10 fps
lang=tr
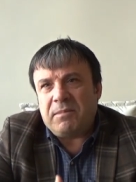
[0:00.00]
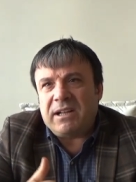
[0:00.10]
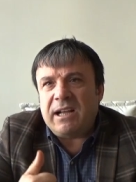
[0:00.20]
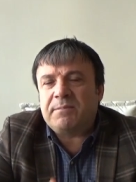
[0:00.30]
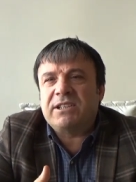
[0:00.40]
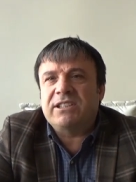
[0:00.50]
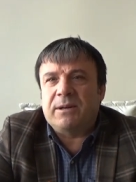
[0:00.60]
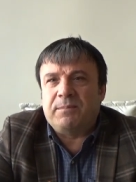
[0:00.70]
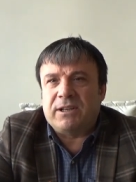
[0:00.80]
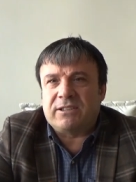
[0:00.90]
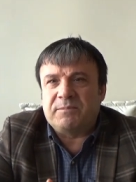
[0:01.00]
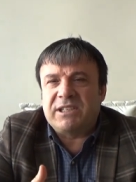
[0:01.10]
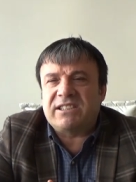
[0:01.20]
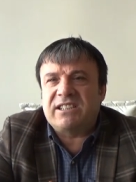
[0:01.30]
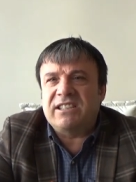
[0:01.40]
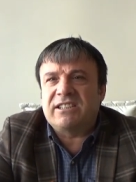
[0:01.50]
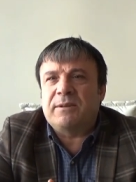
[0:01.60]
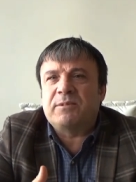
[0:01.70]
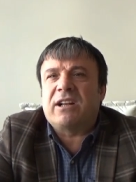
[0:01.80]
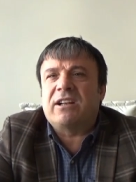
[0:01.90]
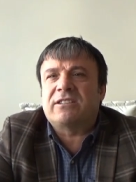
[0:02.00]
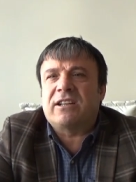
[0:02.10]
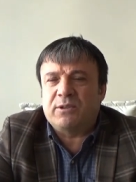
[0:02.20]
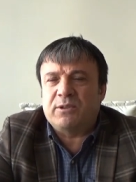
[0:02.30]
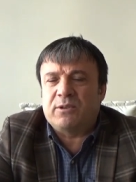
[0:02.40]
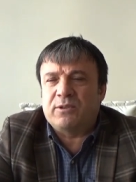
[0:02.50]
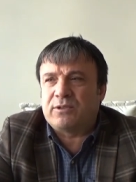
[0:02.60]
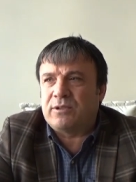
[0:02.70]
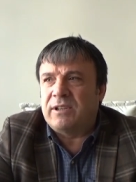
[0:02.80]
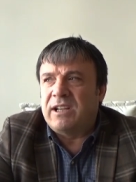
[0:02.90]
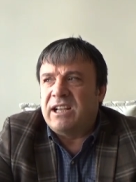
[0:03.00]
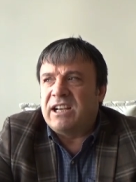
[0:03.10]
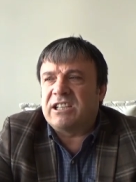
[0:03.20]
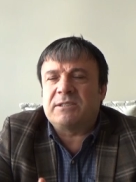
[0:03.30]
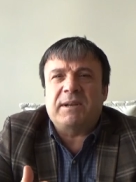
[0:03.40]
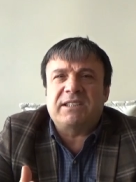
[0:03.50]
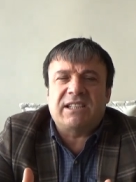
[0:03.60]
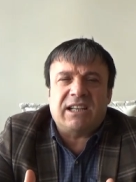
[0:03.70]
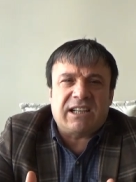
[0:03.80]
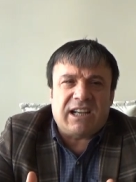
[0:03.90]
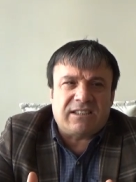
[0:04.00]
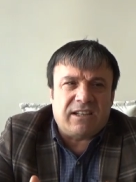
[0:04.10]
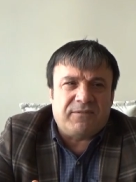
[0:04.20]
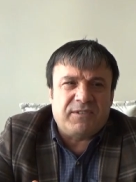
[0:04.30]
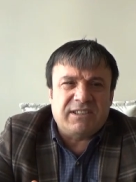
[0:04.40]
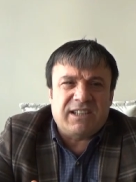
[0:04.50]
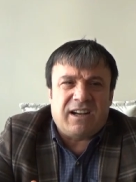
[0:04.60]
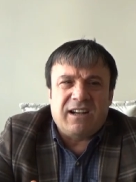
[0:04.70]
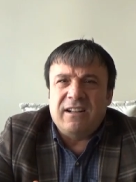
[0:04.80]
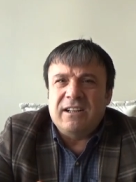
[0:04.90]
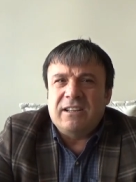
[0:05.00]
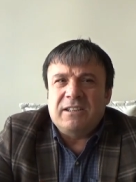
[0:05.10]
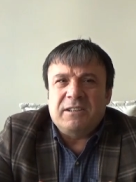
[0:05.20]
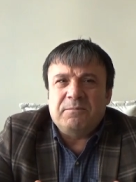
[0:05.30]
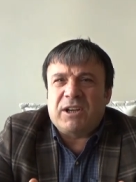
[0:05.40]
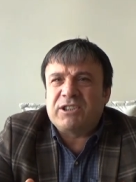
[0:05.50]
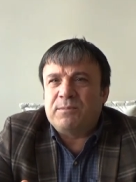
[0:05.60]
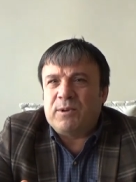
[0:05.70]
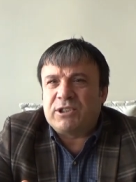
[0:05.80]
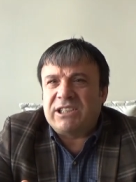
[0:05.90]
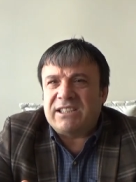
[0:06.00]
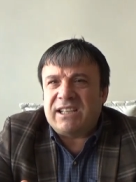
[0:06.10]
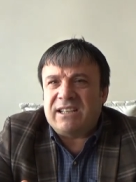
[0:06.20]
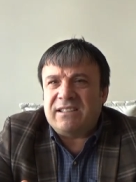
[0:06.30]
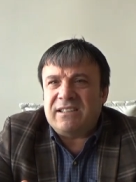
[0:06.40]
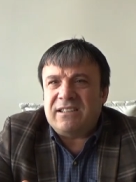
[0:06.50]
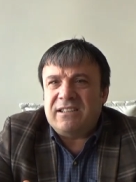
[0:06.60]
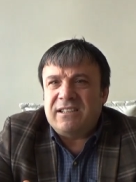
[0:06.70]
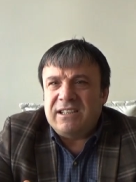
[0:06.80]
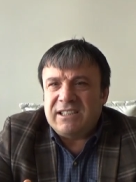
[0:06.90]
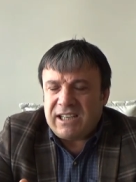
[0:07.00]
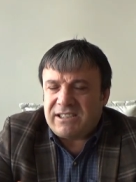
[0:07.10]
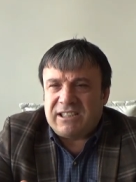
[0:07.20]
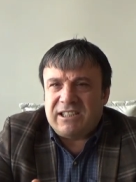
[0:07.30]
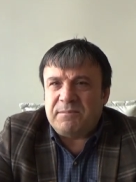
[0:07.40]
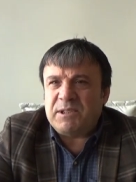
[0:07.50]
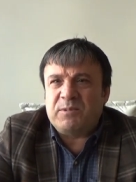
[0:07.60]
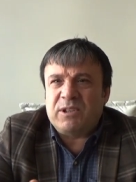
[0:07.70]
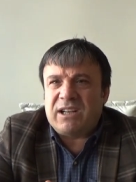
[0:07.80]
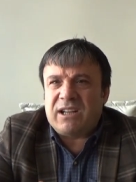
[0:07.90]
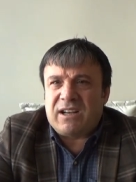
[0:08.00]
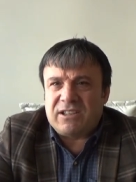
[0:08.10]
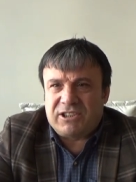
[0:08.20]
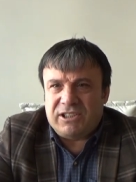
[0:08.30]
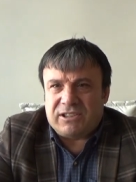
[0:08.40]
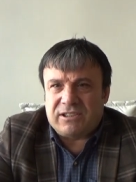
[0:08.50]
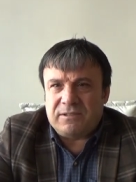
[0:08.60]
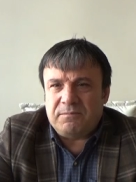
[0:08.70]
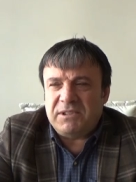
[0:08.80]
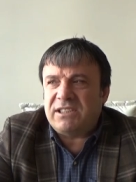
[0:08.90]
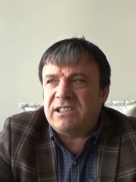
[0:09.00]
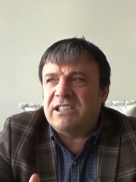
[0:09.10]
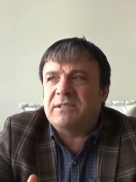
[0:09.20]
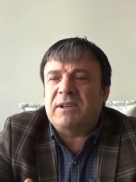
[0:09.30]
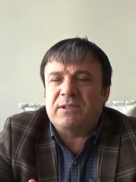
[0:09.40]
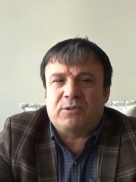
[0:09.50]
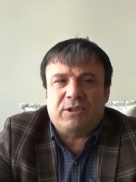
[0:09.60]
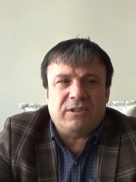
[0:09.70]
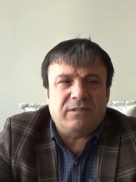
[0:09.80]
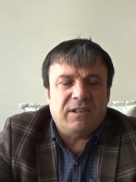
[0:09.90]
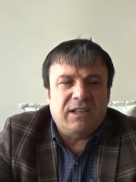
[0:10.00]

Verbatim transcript: Ben hepsini yapardım. Kesinlikle buralarda ne bir şey olsun. Kız meslek etrafında başıboş gezen kesinlikle biz bunlara karşıyız. Biz hizmet için